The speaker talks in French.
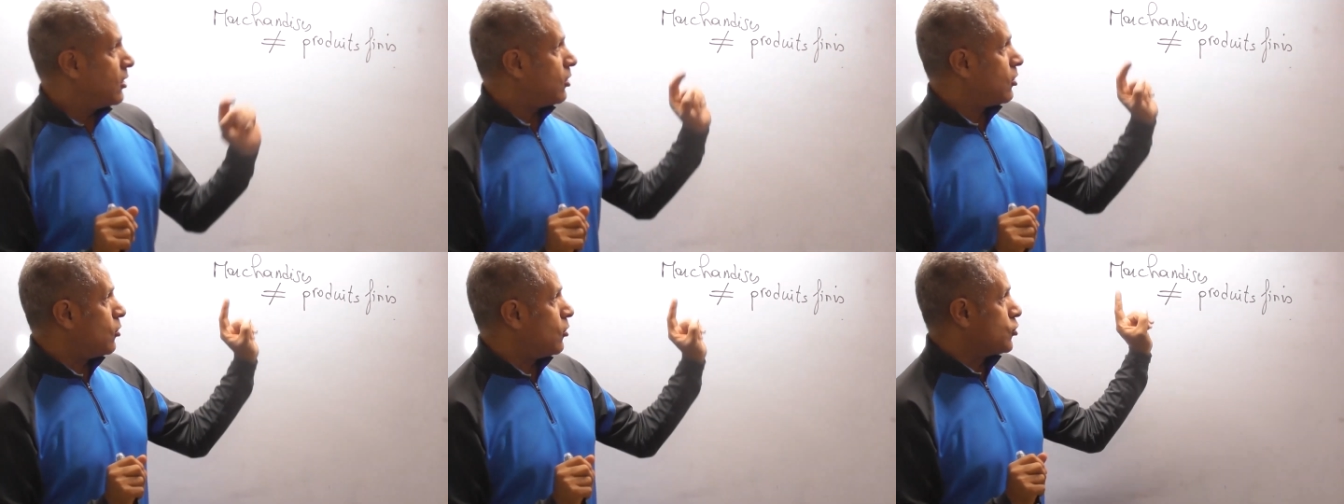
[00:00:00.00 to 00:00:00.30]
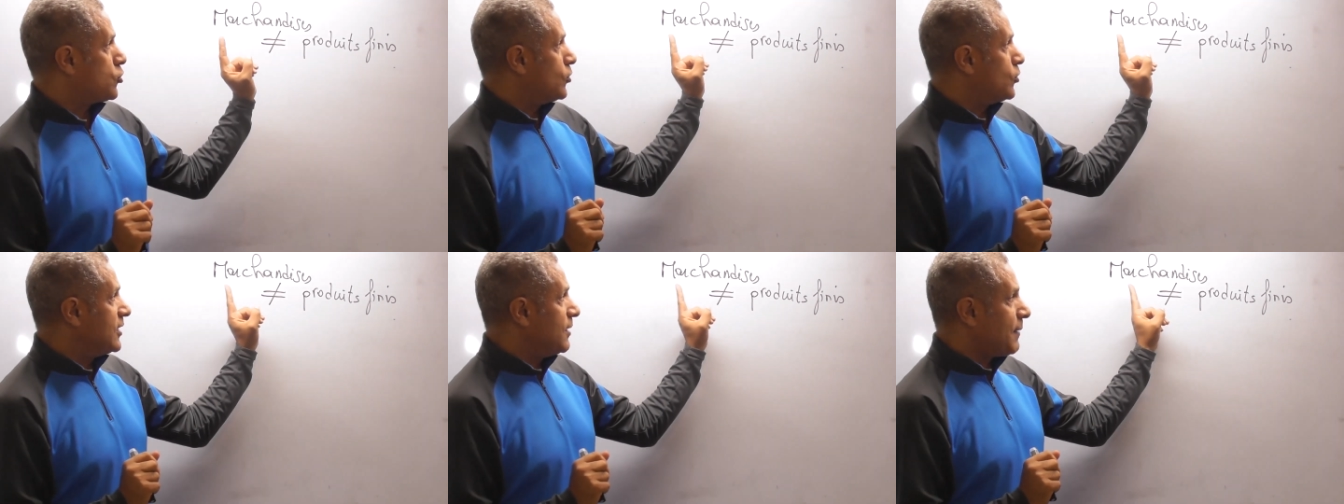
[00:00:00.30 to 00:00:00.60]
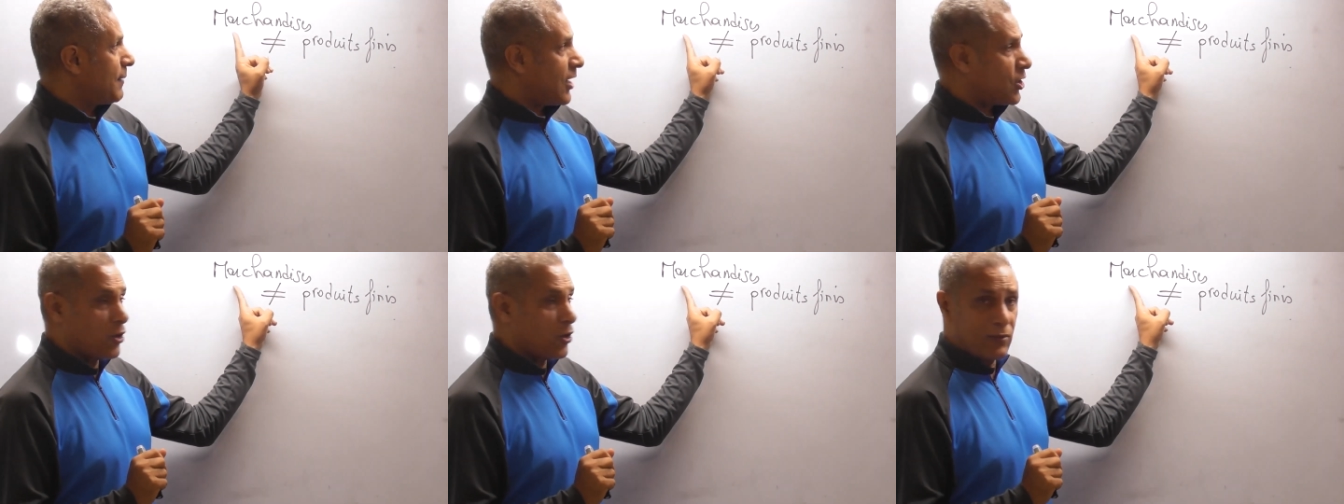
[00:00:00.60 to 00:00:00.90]
quand je dis
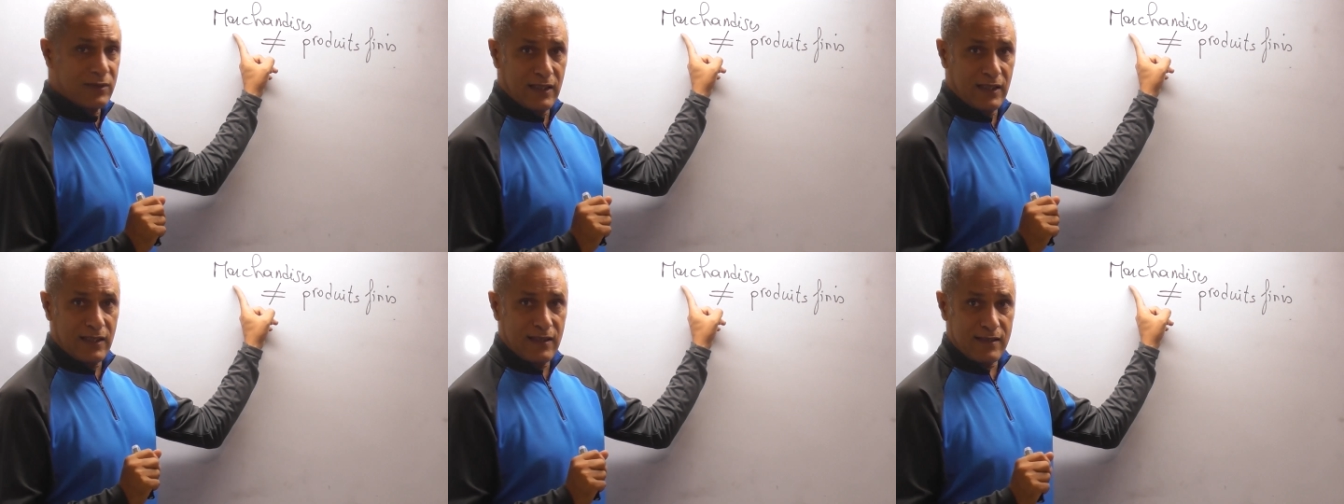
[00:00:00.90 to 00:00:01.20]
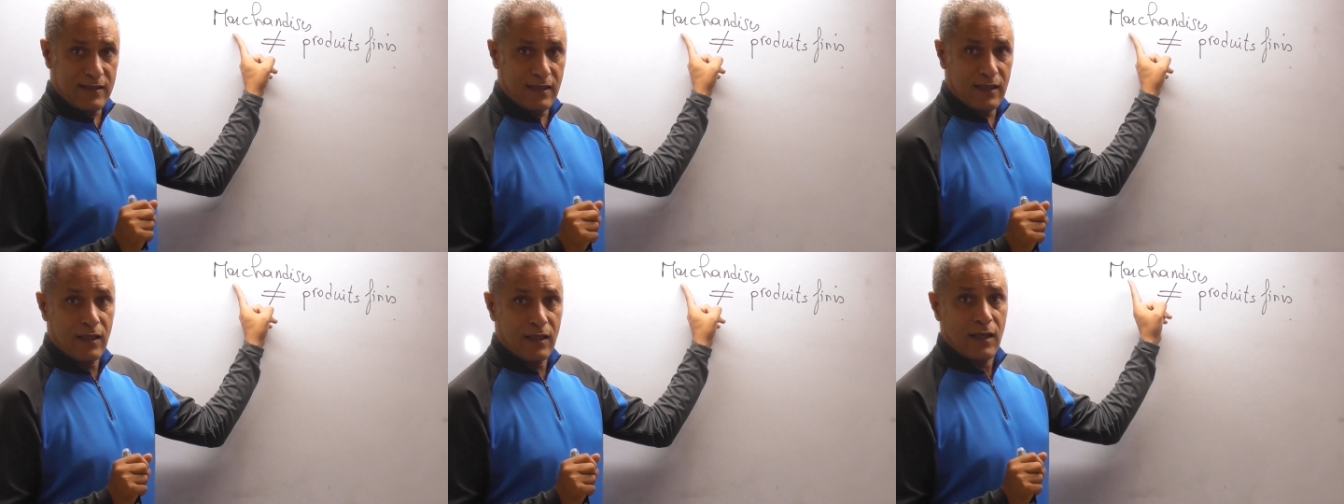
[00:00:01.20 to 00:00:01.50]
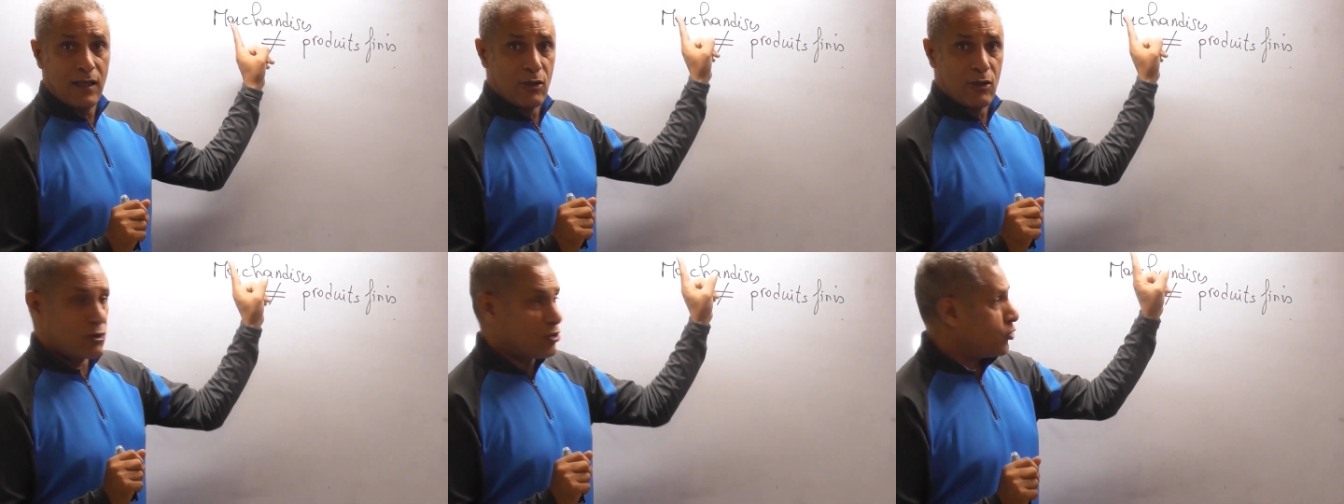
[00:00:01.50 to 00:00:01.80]
marchandise,
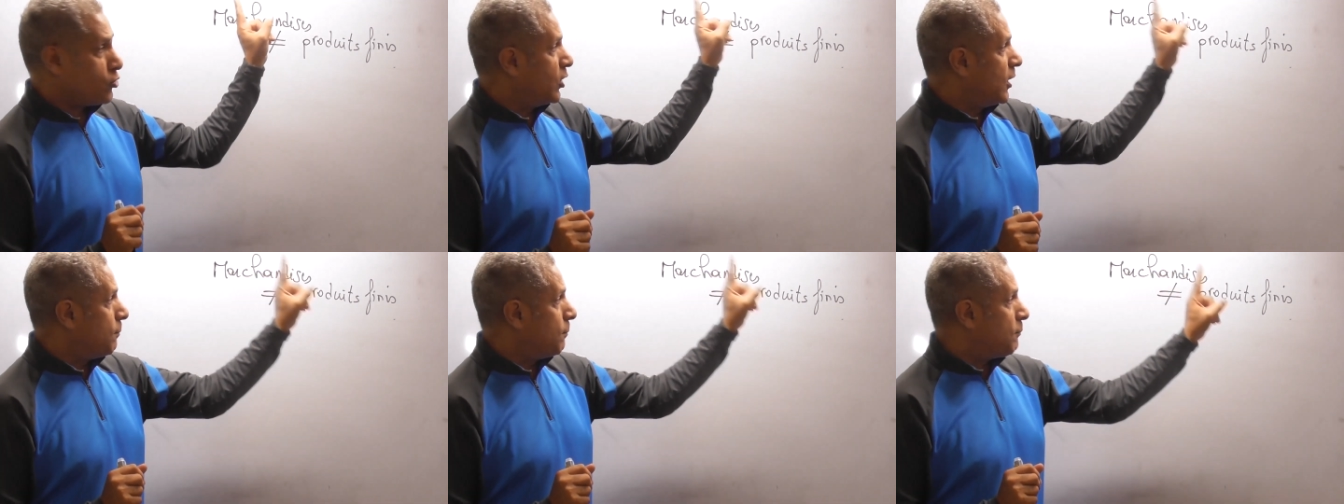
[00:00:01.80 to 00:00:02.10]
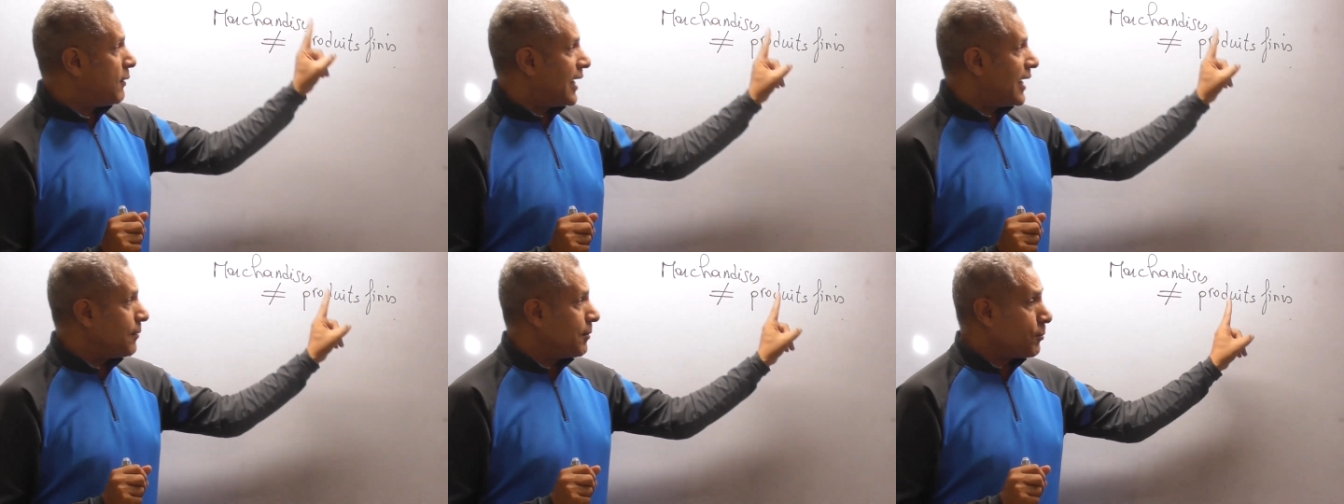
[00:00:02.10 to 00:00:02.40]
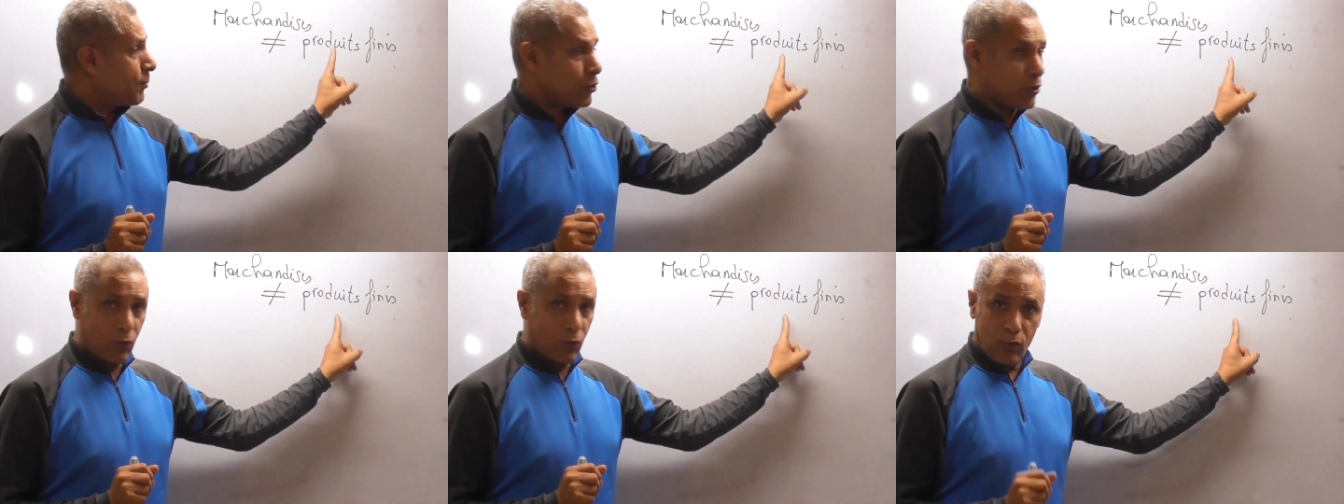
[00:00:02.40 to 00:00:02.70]
ce n'est pas la
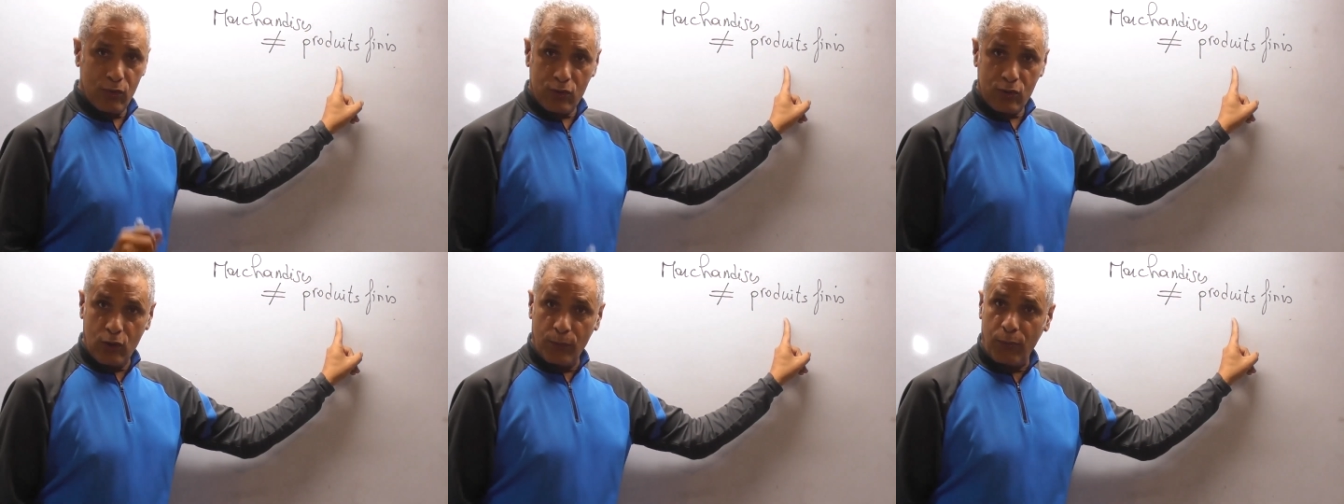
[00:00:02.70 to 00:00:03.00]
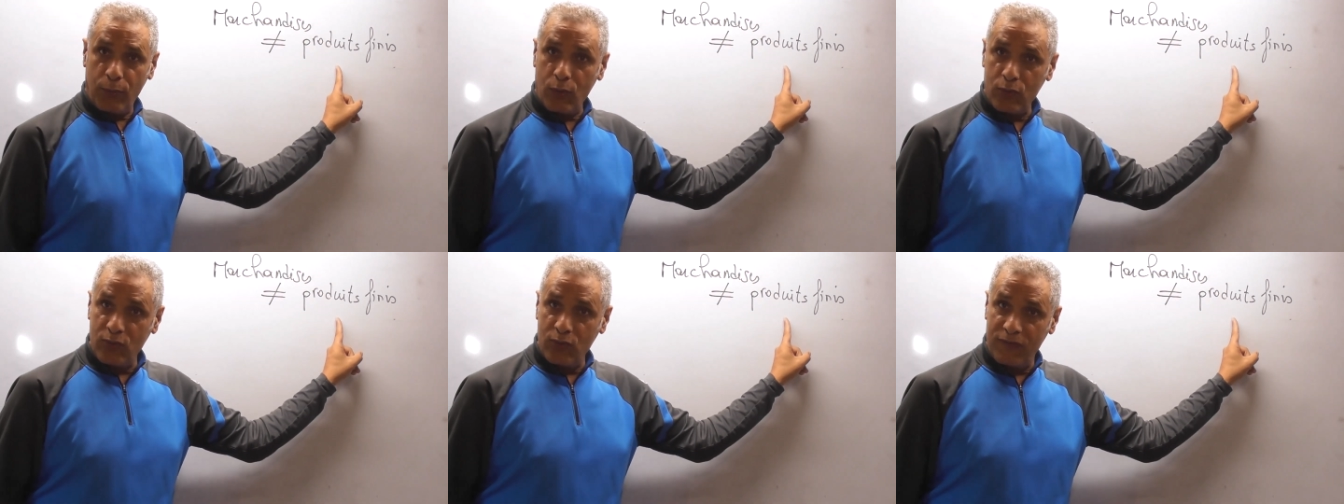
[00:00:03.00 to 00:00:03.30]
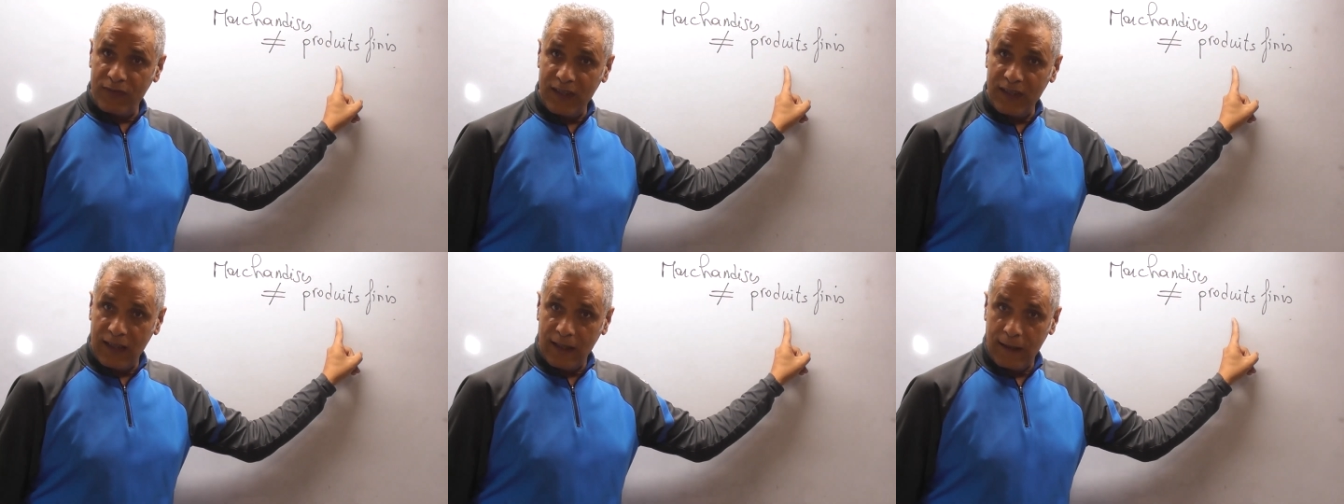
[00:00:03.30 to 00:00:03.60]
même chose que produit
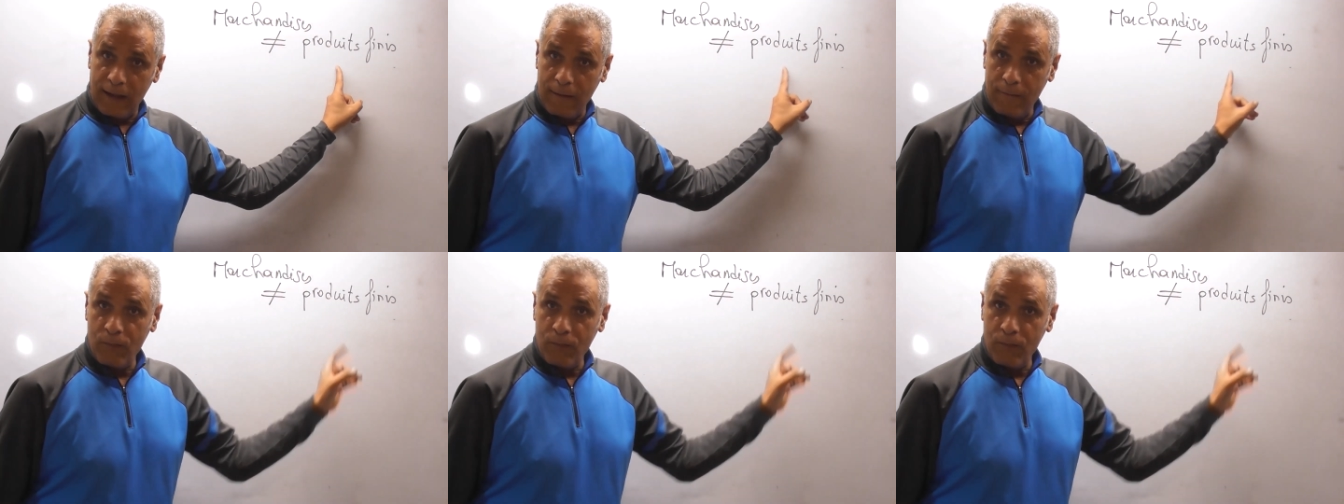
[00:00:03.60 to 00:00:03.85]
fini.